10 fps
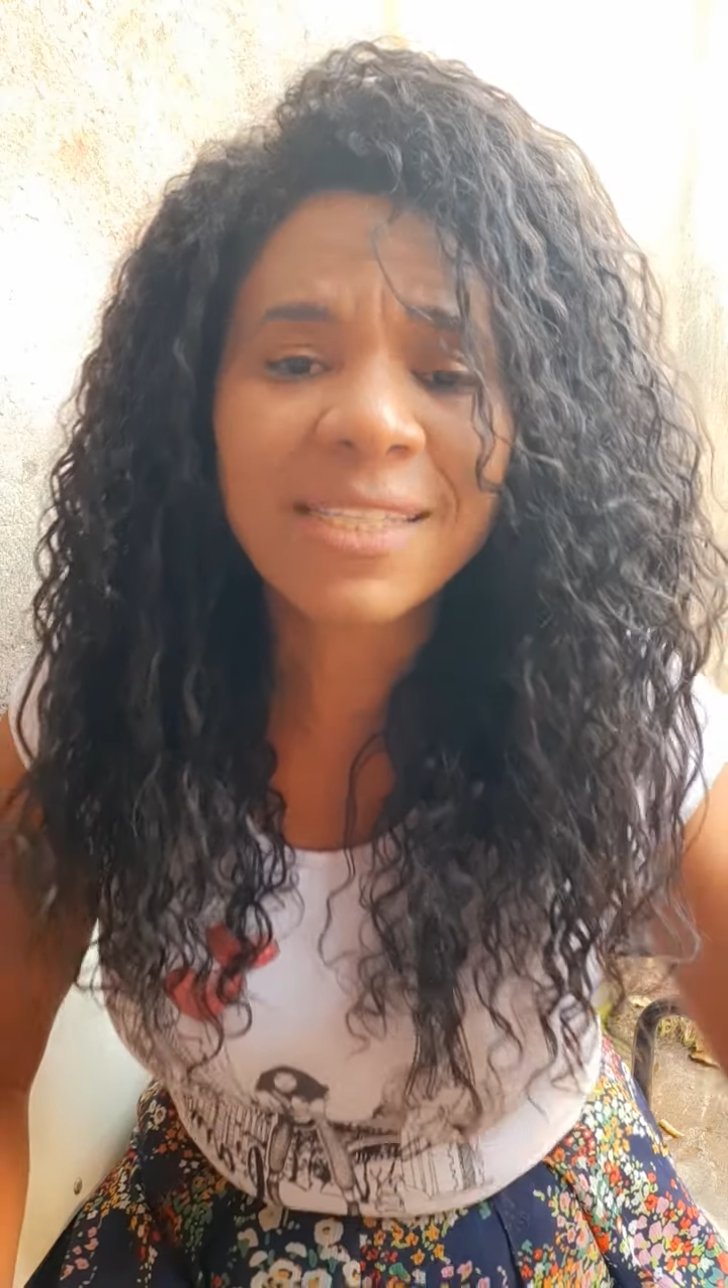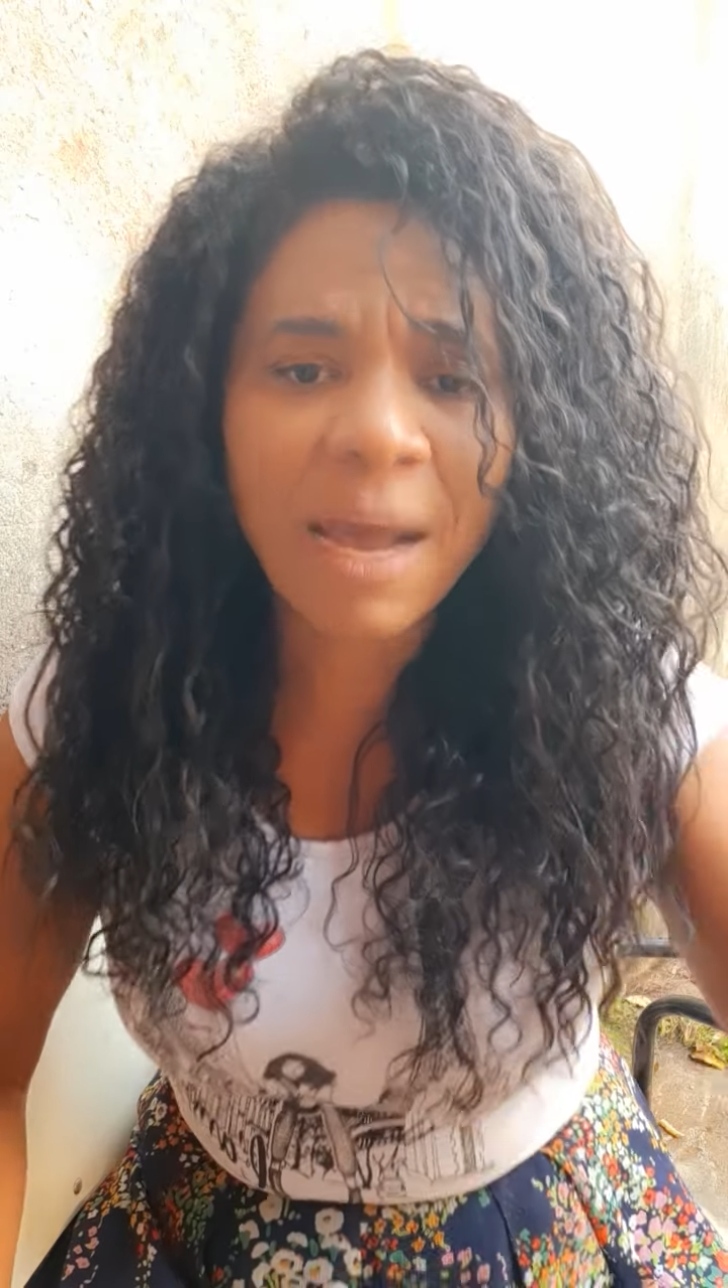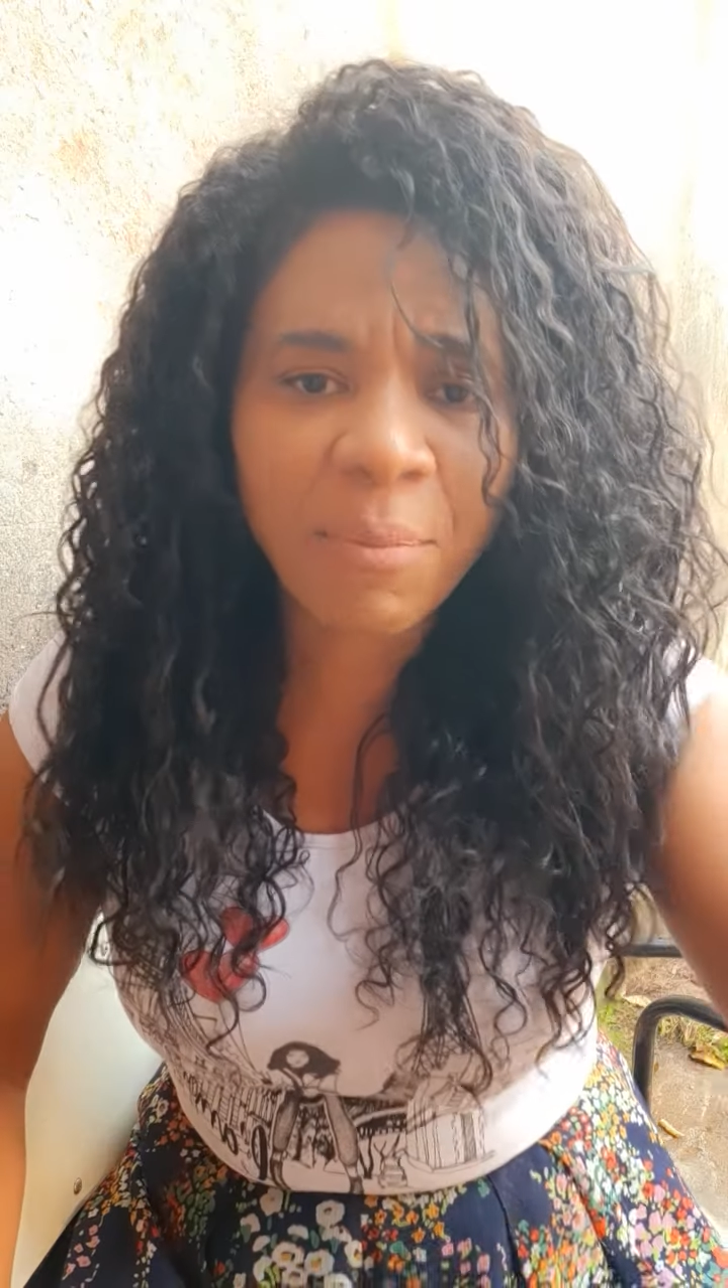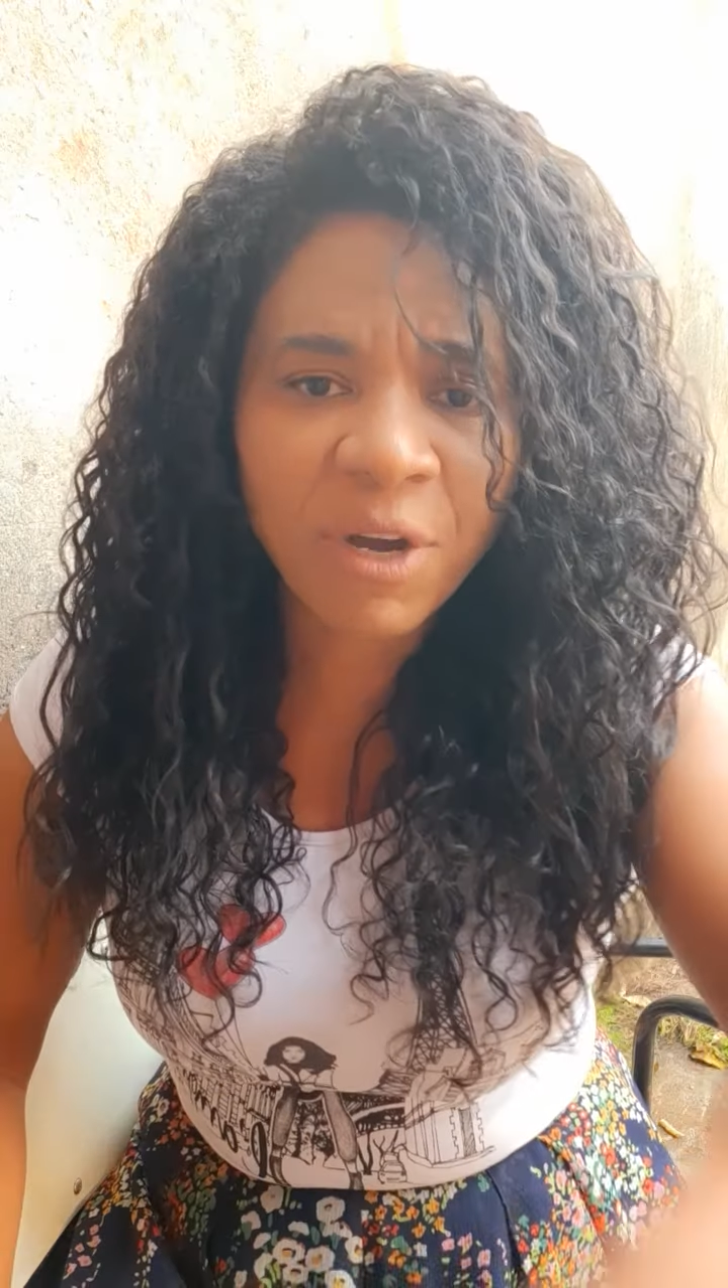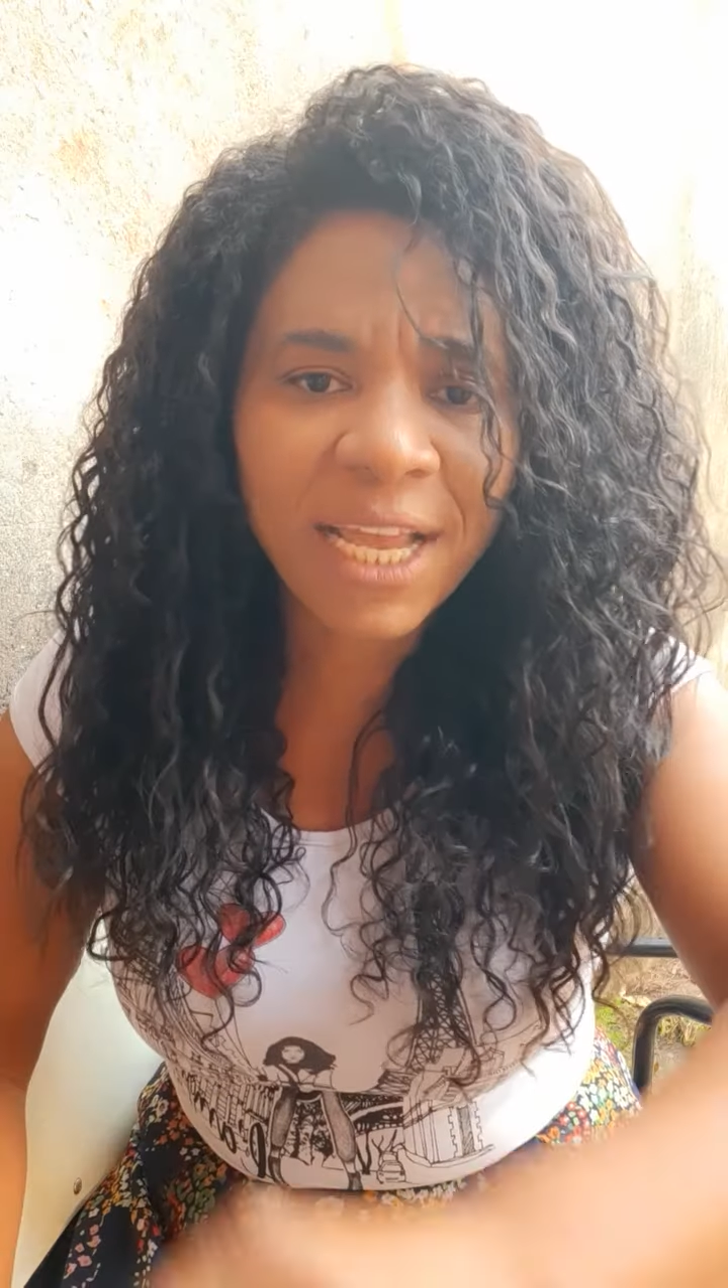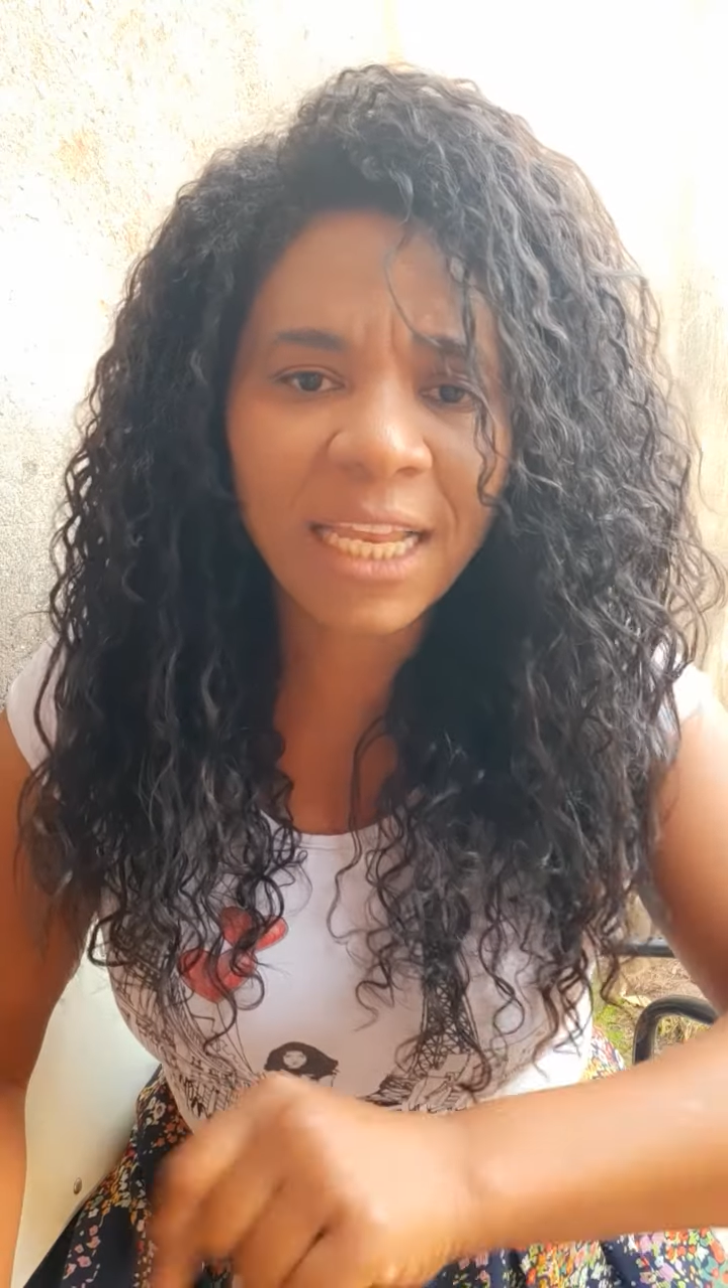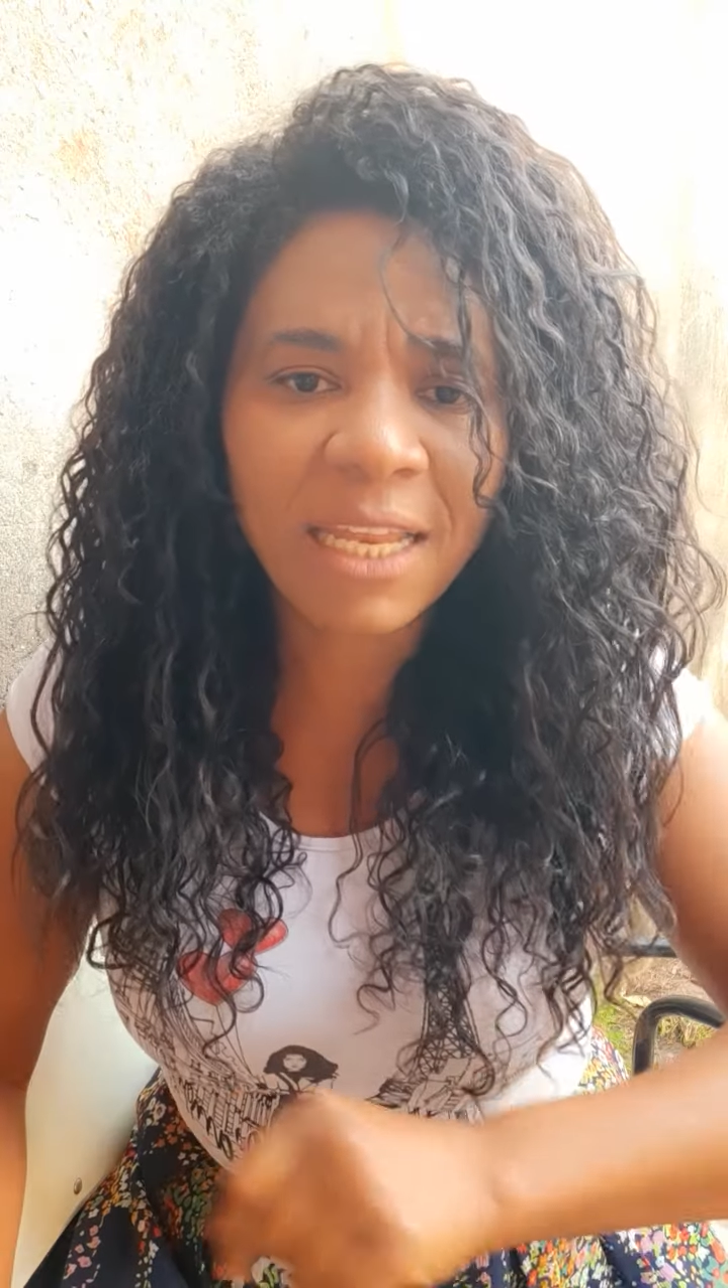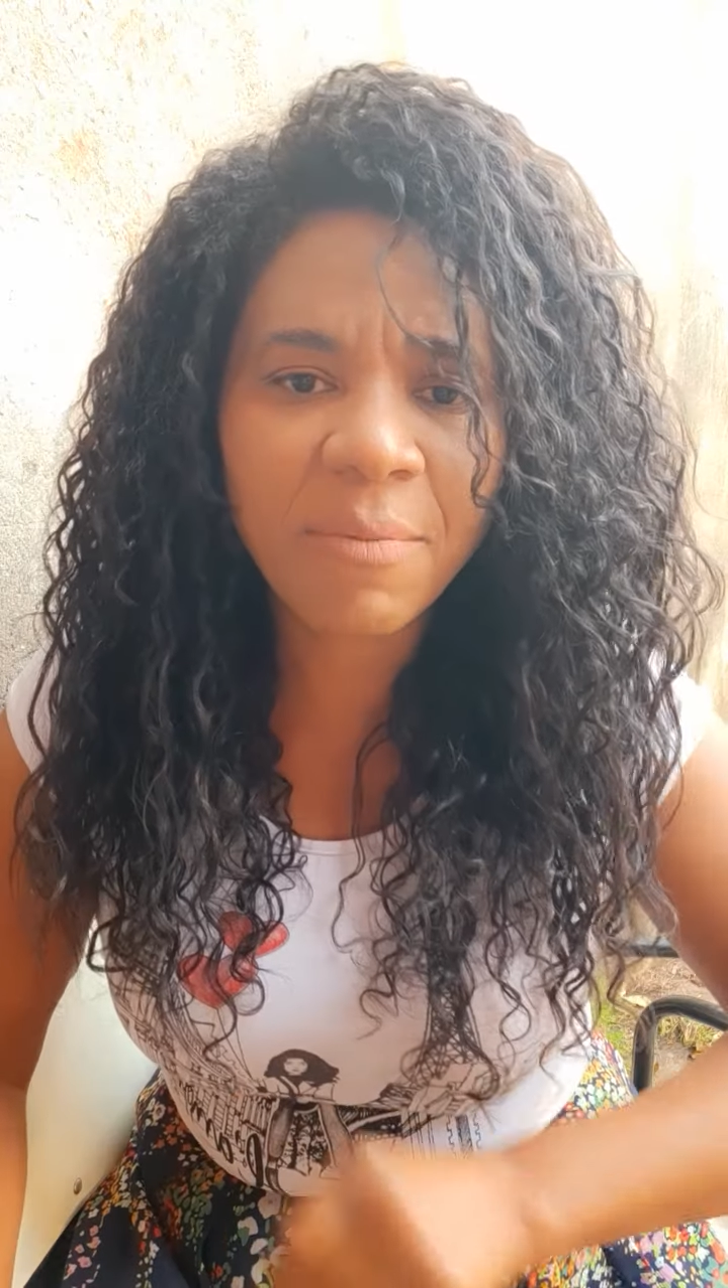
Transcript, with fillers: Sabe por que ele